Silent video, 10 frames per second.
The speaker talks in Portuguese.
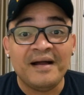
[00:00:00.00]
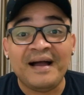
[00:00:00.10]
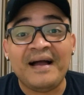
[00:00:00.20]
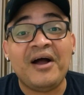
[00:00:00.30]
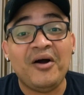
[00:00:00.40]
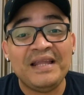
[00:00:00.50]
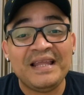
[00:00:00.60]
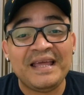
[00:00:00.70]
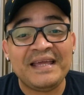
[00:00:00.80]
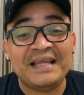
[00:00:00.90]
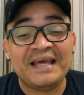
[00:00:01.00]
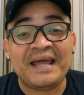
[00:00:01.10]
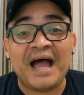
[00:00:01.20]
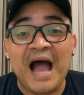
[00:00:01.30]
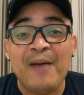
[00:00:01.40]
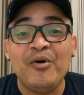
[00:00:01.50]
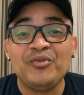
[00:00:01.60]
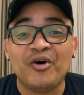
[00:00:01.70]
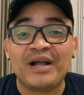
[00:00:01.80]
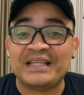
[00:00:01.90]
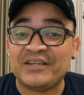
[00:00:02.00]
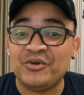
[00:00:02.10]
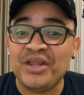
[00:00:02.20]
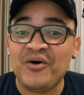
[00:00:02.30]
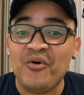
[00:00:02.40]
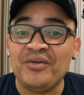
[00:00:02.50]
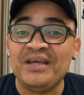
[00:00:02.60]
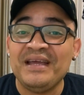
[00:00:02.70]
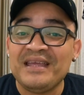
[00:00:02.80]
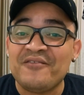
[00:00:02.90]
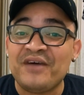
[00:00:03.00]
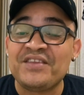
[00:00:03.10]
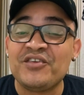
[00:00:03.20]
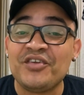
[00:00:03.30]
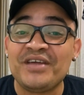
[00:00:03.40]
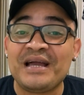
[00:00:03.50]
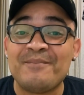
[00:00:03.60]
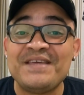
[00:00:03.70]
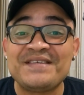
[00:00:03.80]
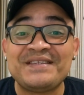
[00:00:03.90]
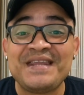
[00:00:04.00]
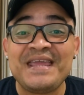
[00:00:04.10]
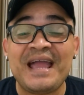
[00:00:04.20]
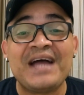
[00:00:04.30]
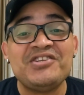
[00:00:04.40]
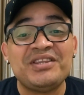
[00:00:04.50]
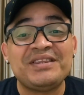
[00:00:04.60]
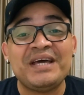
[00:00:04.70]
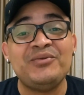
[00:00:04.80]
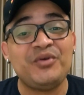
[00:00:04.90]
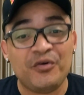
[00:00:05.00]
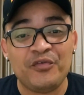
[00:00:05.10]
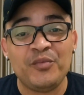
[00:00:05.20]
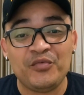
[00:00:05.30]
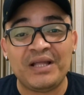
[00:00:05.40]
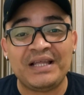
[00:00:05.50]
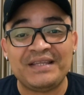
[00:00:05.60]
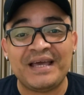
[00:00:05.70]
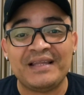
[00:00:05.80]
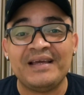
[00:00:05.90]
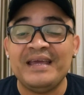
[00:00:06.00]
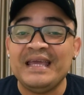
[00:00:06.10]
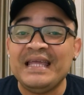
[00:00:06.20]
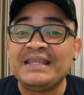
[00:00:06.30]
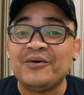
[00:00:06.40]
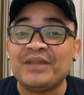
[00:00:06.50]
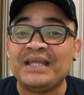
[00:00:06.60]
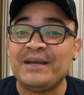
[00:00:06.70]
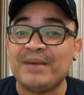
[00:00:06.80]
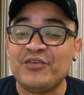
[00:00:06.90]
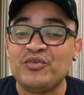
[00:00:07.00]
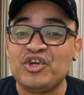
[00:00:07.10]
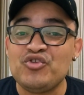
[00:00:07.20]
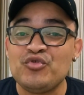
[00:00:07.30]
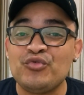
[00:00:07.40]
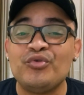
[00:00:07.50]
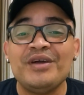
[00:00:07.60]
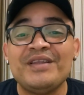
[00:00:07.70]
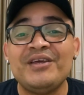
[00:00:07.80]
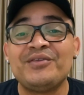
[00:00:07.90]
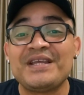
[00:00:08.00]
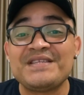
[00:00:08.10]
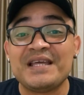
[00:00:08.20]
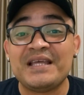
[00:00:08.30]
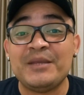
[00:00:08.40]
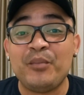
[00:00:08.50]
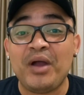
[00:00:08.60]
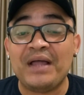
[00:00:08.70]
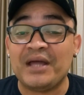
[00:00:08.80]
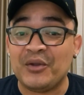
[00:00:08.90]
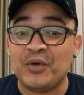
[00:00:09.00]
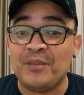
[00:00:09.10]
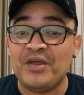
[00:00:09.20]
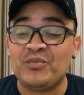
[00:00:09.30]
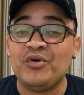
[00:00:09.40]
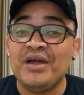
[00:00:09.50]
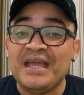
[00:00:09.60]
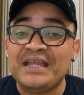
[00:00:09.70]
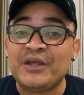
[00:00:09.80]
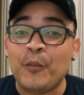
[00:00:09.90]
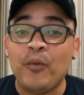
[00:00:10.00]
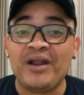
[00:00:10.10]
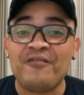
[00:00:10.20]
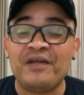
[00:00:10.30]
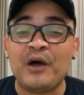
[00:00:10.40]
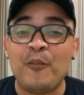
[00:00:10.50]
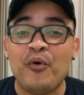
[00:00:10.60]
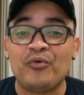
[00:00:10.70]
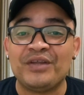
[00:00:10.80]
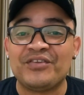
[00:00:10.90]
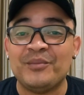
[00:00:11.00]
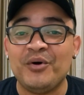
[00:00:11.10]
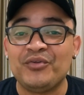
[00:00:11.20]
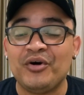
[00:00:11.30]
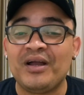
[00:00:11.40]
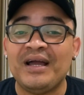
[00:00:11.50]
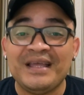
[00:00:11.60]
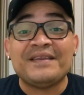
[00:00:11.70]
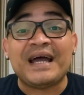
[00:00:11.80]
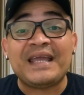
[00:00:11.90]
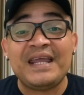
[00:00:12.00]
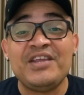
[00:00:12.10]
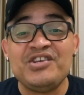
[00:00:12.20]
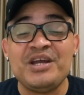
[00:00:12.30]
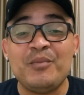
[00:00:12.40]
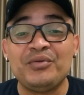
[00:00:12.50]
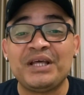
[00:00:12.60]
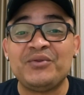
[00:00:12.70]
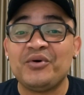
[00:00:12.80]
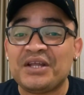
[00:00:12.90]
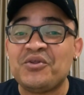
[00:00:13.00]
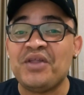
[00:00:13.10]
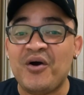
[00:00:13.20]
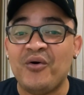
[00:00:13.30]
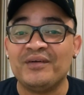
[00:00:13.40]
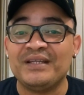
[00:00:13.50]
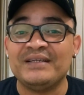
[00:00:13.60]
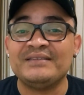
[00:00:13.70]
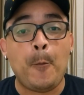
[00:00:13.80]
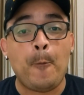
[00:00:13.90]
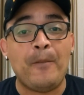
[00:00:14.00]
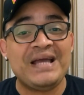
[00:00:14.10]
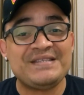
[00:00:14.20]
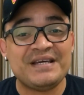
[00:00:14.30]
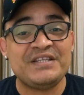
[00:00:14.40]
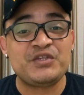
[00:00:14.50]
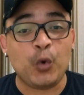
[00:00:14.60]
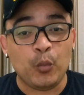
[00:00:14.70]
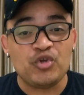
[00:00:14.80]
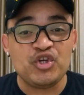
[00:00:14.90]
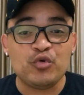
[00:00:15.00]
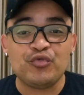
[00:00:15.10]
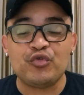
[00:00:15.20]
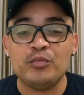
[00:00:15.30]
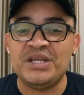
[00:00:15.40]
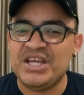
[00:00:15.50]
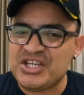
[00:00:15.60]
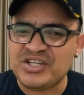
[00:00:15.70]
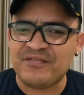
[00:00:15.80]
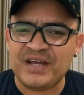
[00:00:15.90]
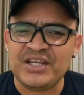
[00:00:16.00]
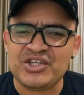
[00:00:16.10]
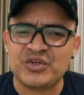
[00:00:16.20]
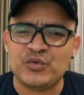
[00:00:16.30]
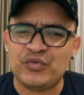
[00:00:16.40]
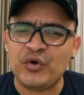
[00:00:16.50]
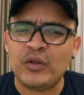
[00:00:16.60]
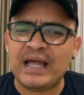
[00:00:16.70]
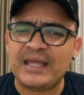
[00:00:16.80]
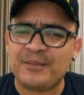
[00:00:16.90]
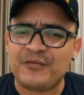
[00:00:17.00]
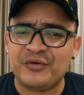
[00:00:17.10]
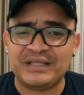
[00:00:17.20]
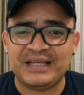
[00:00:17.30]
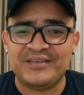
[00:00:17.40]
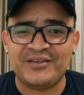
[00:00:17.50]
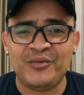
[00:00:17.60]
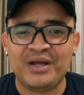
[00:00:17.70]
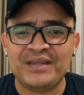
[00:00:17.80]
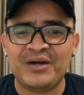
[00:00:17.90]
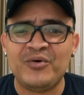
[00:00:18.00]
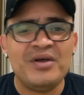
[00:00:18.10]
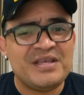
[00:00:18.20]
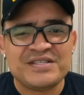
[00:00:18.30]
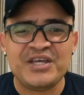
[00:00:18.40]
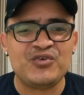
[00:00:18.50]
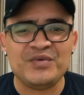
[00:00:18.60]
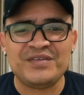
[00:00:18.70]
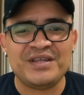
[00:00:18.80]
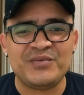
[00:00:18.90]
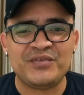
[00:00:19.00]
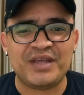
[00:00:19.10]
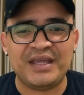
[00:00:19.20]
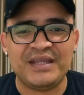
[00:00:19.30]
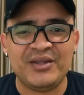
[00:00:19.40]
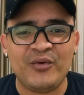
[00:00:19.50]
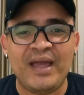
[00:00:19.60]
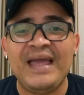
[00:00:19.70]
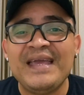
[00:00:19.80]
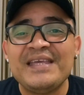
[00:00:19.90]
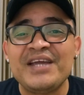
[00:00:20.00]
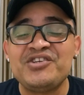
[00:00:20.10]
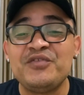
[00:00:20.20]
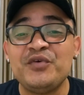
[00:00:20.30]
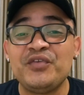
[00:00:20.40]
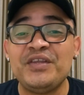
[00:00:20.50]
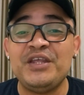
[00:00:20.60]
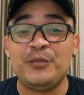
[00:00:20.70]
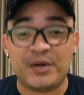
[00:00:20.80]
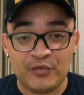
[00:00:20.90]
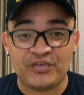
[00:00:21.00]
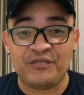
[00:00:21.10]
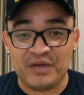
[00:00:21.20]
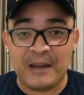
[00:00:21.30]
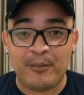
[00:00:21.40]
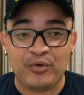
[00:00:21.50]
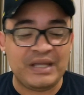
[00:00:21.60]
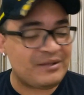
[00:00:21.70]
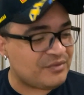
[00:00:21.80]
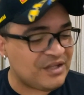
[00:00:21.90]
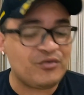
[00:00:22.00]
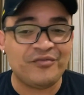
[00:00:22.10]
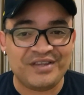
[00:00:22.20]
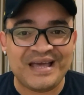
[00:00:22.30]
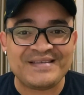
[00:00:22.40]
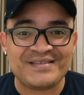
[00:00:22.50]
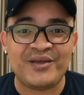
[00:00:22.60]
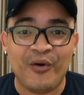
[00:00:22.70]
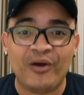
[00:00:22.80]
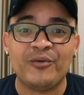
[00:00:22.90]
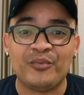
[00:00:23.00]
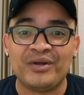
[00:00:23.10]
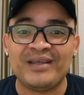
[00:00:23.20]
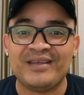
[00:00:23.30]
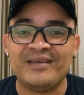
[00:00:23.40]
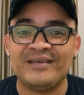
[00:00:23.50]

Ha, olha ela aí galera, a motoca da Dona Honda que faz a nossa cabeça trincar de tanto que ouvimos falar dela. Então nada mais do que justo de eu trazer ela aqui pro canal, não é mesmo? Então bora falar um pouco dessa motoca da queridinha montadora Dona Honda. Mas antes, como de costume, já vai deixando o seu like para fortalecer o canal, seja um inscrito se ainda não é e ative o sininho para você ficar por dentro das novidades que rolam por aqui.